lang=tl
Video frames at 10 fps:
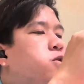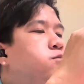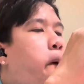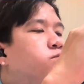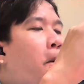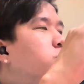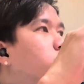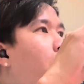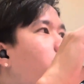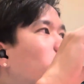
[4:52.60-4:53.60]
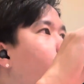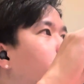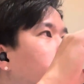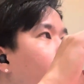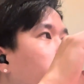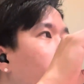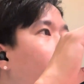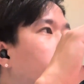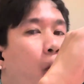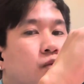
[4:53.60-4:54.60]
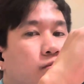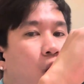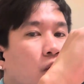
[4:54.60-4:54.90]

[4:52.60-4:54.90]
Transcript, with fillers: piraada ka na amit sang fish fillet daw.